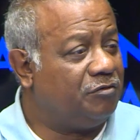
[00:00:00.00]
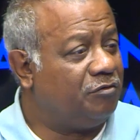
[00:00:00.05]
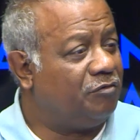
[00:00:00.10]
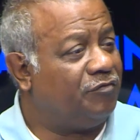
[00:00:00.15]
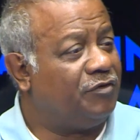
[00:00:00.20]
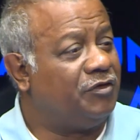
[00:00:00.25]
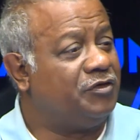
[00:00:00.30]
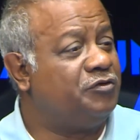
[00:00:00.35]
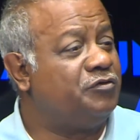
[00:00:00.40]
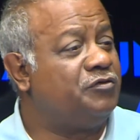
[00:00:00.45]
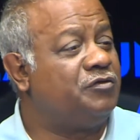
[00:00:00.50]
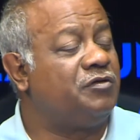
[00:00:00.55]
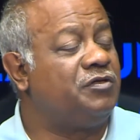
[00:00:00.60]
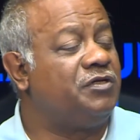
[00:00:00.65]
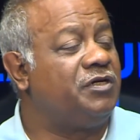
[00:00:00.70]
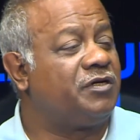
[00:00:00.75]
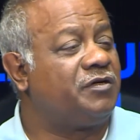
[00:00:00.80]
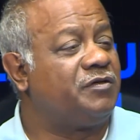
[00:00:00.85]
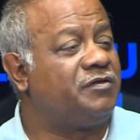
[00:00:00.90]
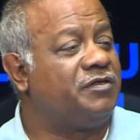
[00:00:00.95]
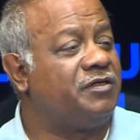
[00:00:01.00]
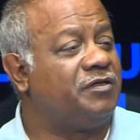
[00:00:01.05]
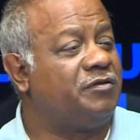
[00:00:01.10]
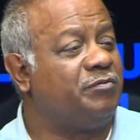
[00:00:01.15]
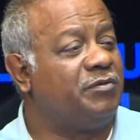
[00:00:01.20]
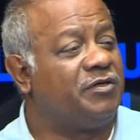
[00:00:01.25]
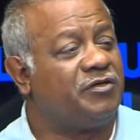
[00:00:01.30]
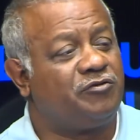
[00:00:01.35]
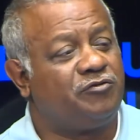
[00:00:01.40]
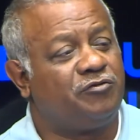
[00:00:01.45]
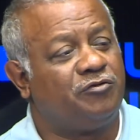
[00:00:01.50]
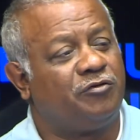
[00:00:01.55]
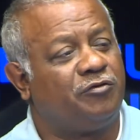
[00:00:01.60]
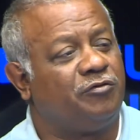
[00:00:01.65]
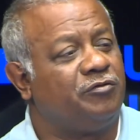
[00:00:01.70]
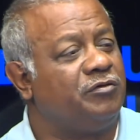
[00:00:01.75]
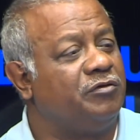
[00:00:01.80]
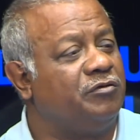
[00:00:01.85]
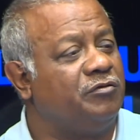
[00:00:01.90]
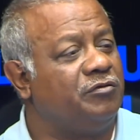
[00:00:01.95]
on va juste dire que c'est bien sûr
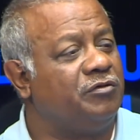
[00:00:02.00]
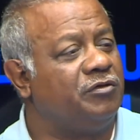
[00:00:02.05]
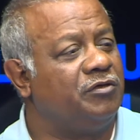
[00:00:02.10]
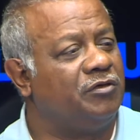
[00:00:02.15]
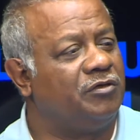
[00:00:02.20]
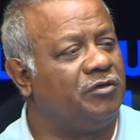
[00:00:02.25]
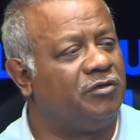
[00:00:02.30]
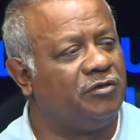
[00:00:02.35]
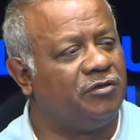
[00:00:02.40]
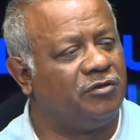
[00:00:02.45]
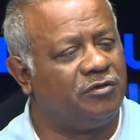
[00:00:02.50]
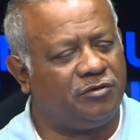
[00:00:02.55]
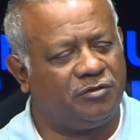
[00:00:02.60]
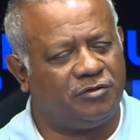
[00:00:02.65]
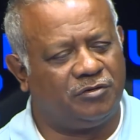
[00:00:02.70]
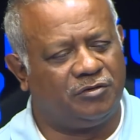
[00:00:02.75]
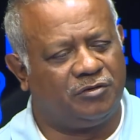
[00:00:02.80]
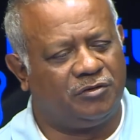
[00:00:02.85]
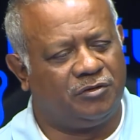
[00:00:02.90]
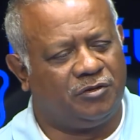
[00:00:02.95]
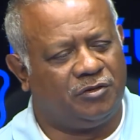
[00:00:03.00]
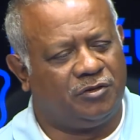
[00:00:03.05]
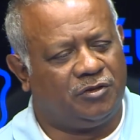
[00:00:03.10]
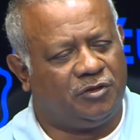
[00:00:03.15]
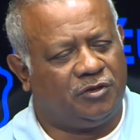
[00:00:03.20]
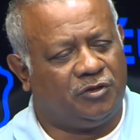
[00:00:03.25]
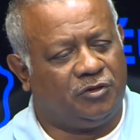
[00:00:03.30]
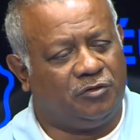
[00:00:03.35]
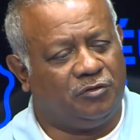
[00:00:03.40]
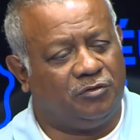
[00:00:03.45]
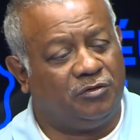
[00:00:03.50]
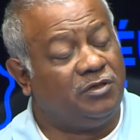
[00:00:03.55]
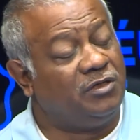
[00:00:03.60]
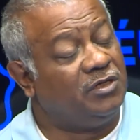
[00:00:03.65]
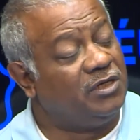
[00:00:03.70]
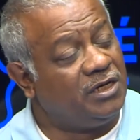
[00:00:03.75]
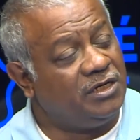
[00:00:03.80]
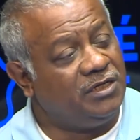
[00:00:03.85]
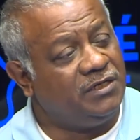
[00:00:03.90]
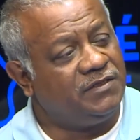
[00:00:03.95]
une, une, euh,
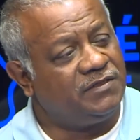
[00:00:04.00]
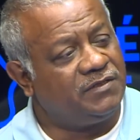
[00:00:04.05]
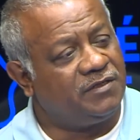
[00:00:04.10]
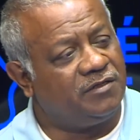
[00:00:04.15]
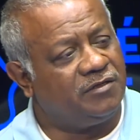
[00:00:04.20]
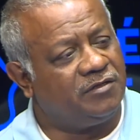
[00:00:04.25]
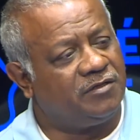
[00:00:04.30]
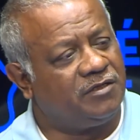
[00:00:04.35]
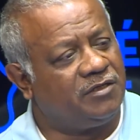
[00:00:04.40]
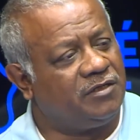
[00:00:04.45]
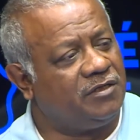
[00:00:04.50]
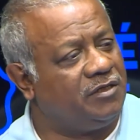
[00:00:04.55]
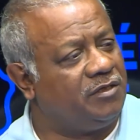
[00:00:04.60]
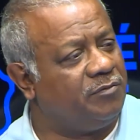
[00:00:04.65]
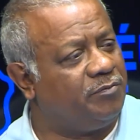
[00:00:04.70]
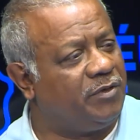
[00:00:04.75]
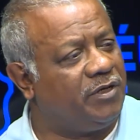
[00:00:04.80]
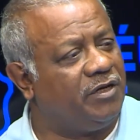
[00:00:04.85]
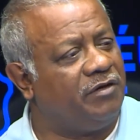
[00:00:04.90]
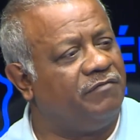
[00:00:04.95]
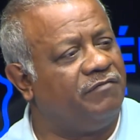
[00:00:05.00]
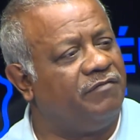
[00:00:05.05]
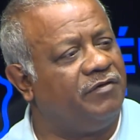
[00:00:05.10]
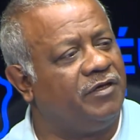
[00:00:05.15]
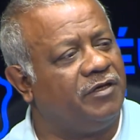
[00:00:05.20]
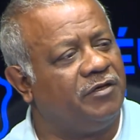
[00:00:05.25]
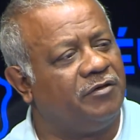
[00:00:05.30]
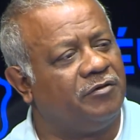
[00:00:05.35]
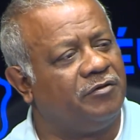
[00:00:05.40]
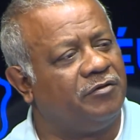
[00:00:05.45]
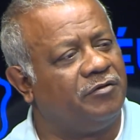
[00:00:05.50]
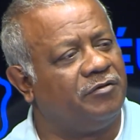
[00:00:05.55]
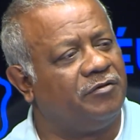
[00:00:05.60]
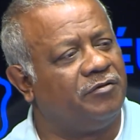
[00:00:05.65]
analyse hein, qui est prélevée, euh,